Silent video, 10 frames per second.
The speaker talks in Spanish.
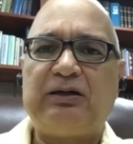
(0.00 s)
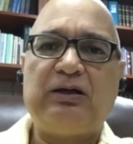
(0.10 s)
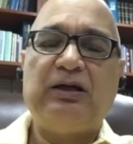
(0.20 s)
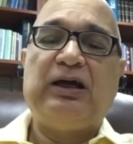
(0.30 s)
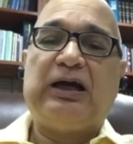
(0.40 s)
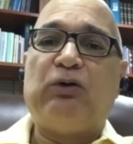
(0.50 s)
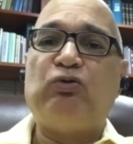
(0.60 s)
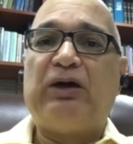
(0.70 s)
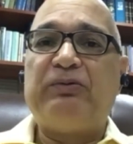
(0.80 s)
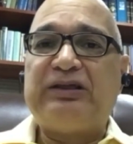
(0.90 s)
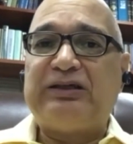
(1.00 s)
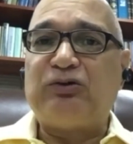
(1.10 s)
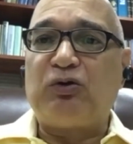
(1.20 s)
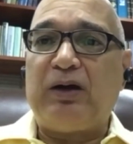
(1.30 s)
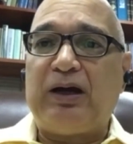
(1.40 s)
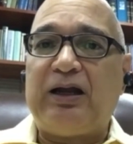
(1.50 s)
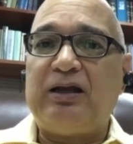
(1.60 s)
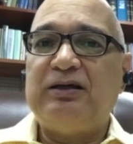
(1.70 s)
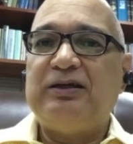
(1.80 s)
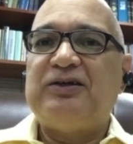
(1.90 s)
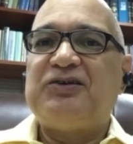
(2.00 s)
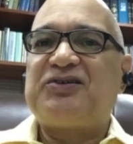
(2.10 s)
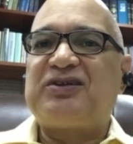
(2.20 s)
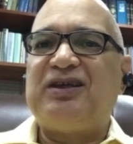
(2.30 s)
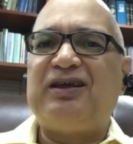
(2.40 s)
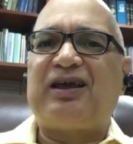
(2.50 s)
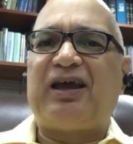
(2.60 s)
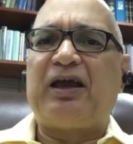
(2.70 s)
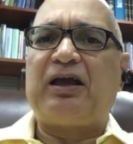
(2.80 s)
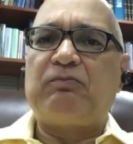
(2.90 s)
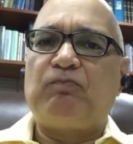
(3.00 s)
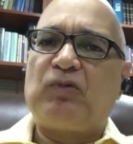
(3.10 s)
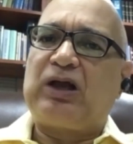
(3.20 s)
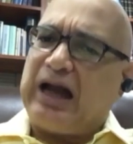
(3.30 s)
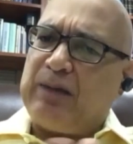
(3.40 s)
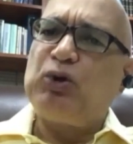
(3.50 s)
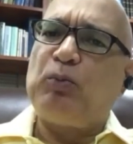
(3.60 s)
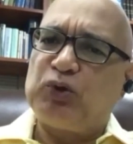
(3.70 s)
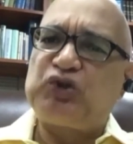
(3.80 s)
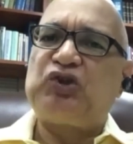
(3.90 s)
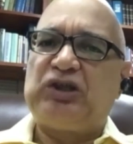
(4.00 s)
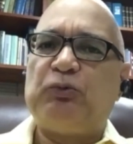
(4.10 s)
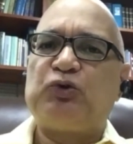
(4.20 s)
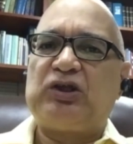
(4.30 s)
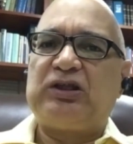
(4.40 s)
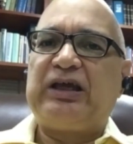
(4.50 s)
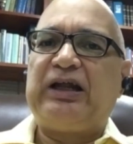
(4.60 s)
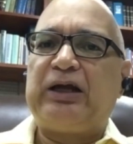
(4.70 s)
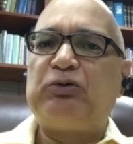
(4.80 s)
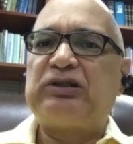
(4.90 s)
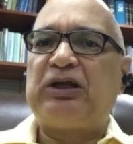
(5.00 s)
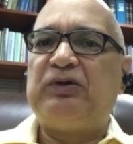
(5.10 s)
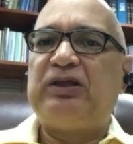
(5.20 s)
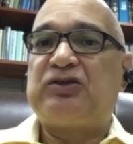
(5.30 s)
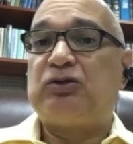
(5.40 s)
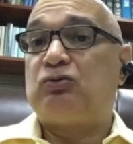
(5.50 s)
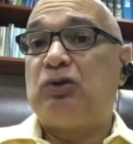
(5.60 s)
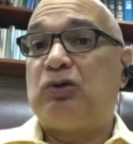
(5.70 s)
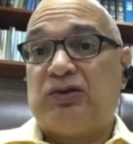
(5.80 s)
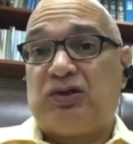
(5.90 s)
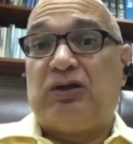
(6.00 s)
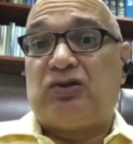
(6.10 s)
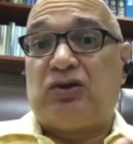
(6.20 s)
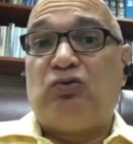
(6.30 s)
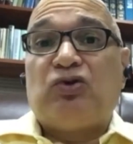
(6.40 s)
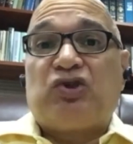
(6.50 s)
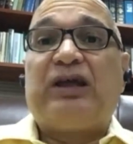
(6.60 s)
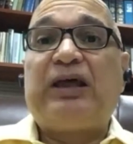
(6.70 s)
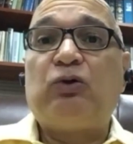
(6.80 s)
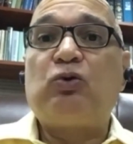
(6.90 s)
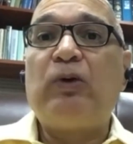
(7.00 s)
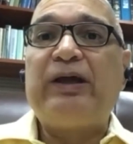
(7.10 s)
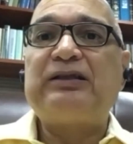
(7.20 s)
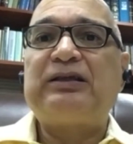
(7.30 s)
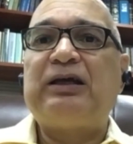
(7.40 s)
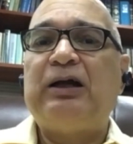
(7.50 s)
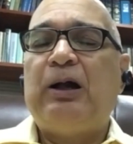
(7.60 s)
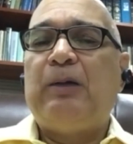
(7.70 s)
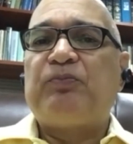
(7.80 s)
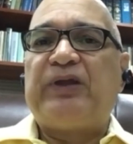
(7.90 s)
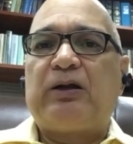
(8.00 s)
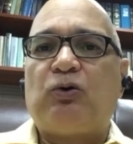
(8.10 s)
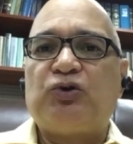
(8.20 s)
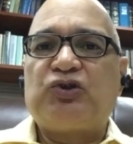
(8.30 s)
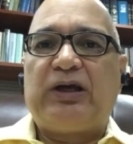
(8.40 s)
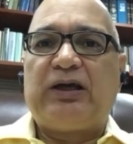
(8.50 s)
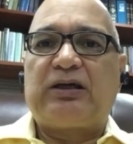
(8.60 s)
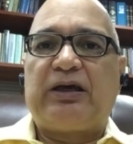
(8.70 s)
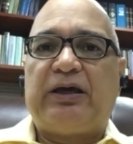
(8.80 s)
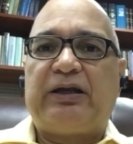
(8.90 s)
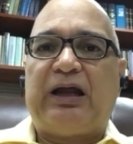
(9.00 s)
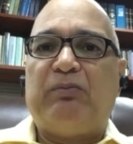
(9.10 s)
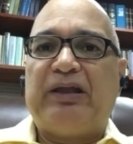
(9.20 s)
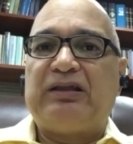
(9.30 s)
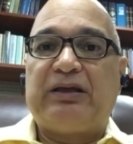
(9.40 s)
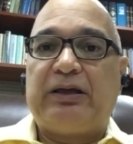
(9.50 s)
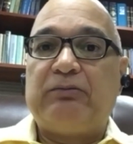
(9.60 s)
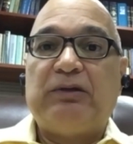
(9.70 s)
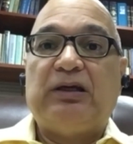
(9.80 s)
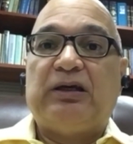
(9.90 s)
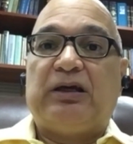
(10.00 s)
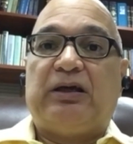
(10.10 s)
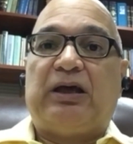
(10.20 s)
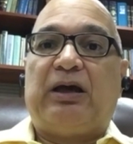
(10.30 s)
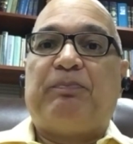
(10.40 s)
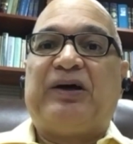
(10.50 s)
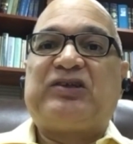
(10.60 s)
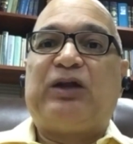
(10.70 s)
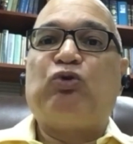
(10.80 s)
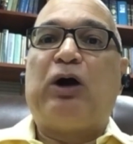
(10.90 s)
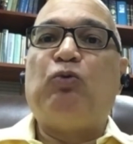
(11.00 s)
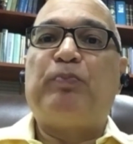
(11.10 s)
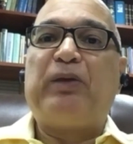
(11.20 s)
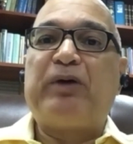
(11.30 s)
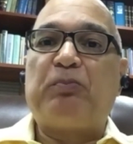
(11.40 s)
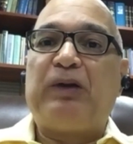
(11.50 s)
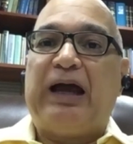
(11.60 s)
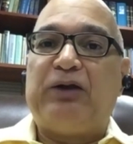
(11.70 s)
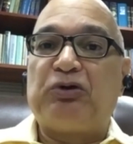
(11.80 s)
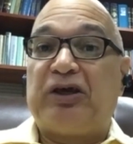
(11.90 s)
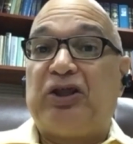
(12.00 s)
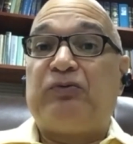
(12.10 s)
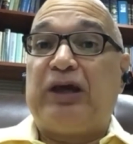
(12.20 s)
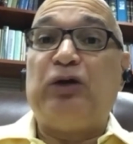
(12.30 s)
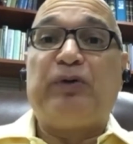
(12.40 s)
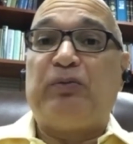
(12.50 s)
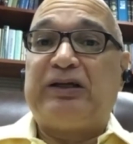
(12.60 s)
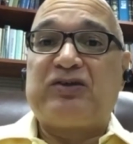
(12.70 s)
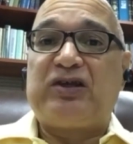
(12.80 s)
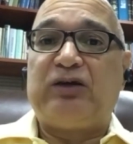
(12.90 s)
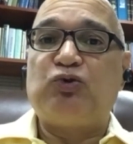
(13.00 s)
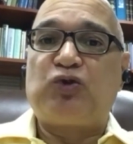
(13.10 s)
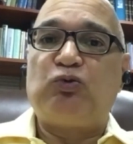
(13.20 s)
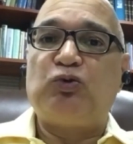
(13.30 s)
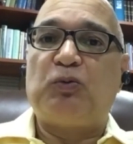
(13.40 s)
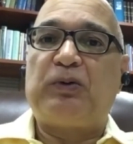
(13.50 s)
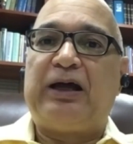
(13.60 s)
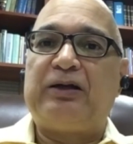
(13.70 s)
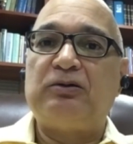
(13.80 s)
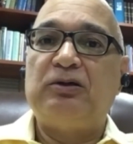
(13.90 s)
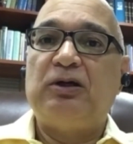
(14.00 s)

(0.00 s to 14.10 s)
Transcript: a, una vida normal sin que cambios positivos se dieran en nuestras vidas. Si, si, si uno se ha dado cuenta de cosas que realmente eh, pasaron a un primer plano, que debieron permanecer en un segundo plano,